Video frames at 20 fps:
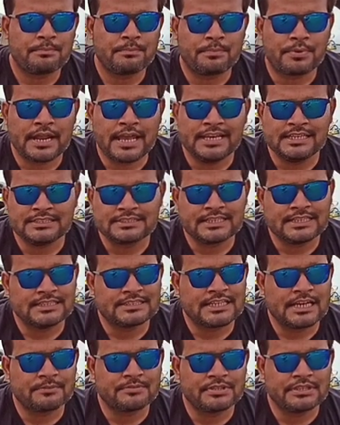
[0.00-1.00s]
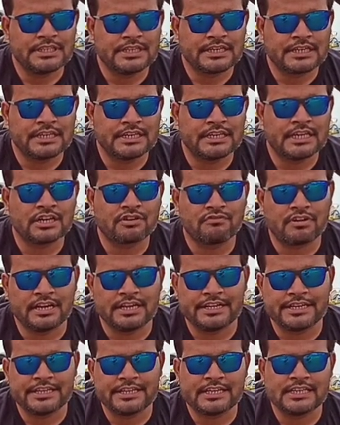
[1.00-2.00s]
प्राइस के हिसाब से देखें या
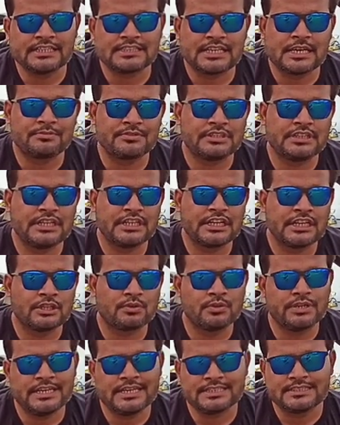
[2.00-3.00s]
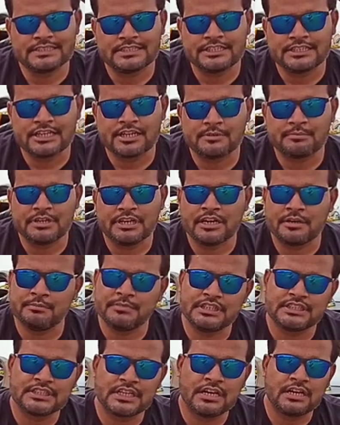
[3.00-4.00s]
क्वालिटी के हिसाब से देखें तो एग्जिट ईयर में
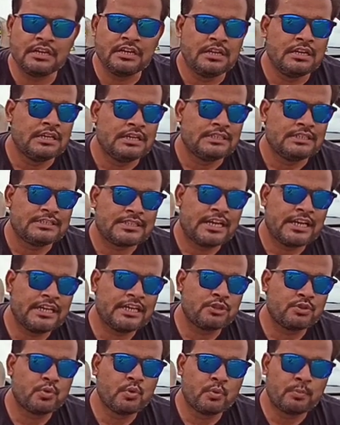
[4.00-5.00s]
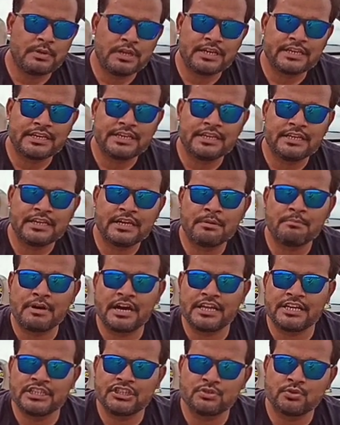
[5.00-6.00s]
हमेशा चाहे धूप लगे या
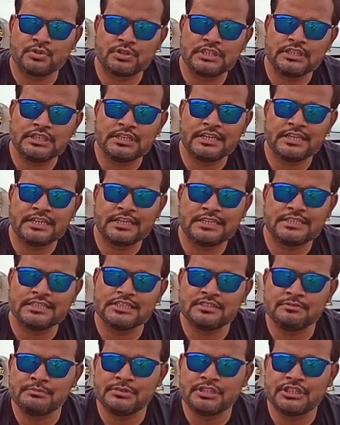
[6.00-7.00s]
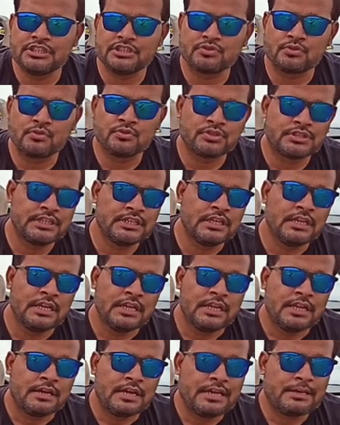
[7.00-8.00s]
बारिश होती है या जिन भी रीज़नों से
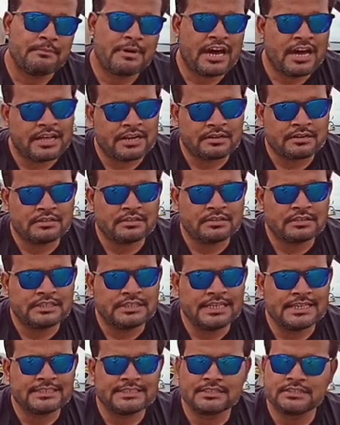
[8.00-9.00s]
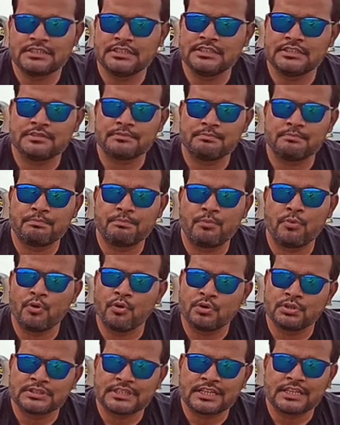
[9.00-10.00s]
बाहर की एसेसरीज़
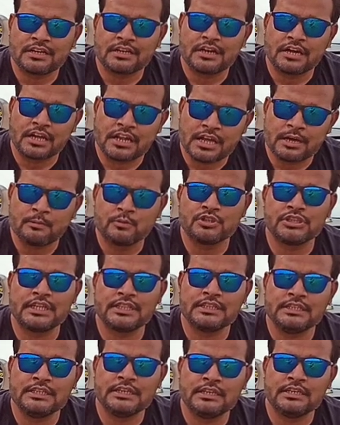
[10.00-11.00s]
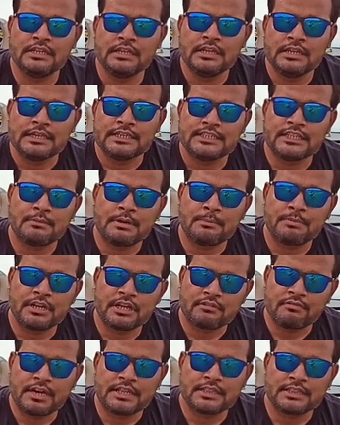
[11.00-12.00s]
बहुत ज़्यादा ख़राब हो जाती है जब आप
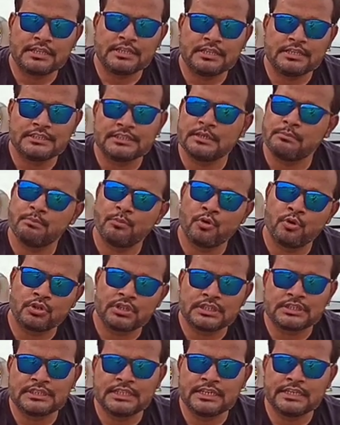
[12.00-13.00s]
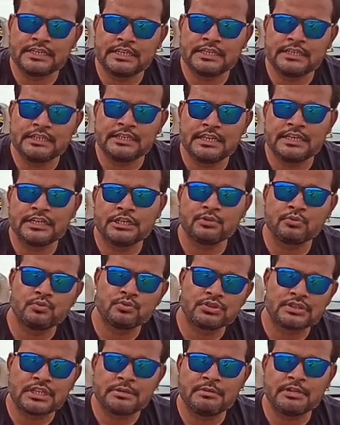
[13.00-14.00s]
लगवाते हैं जब बहुत अच्छी लगेगी लेकिन
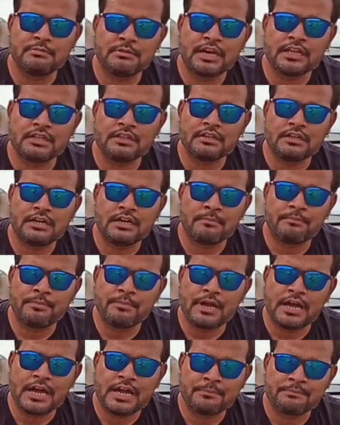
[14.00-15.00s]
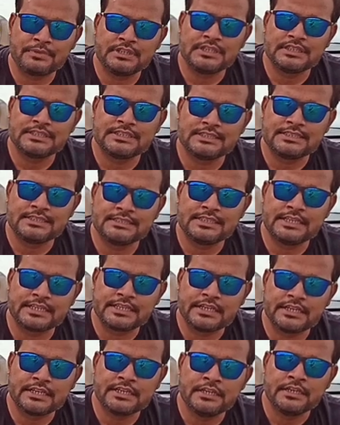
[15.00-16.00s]
कुछ समय बाद अब आपकी एसेसरीज़
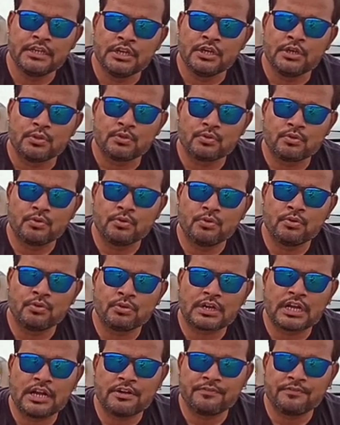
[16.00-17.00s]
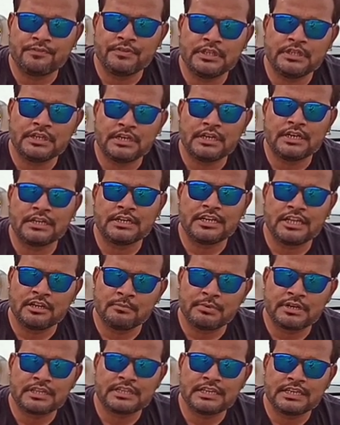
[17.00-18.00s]
देखेंगे तो काफ़ी डल
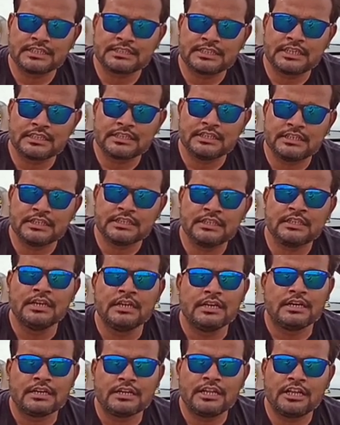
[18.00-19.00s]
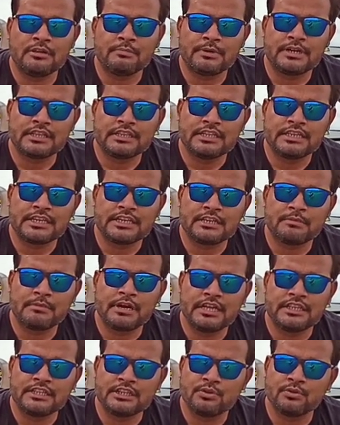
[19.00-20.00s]
पड़ने लग जाती है डल पड़ने के
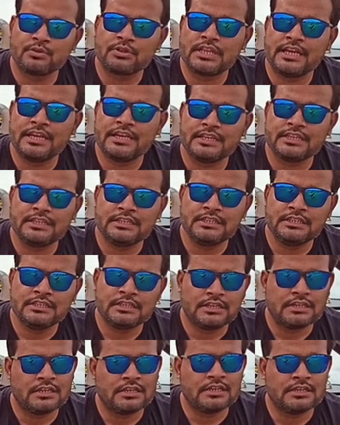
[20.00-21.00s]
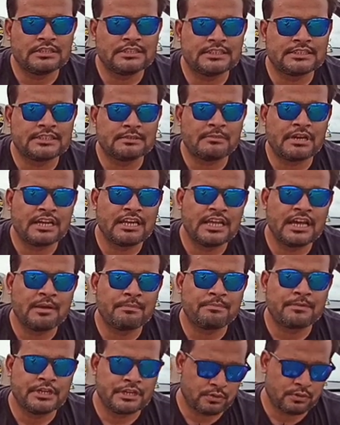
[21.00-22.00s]
बाद ये होता है कि जैसे मान लिया
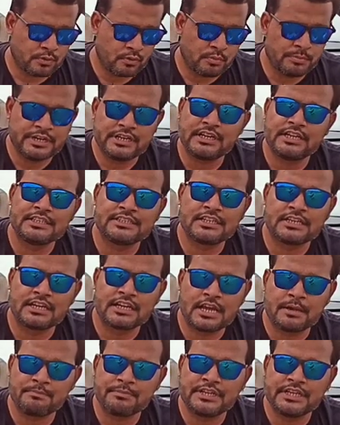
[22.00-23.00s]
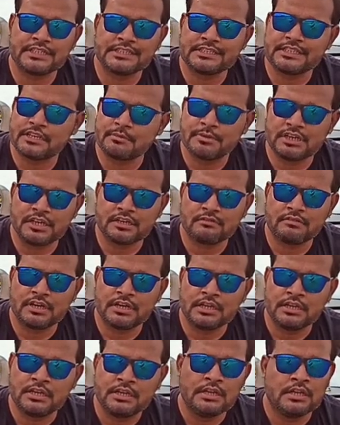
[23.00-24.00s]
आपके क्रोम हैंडल्स अगर आपने एग्जिटर में लगवाएं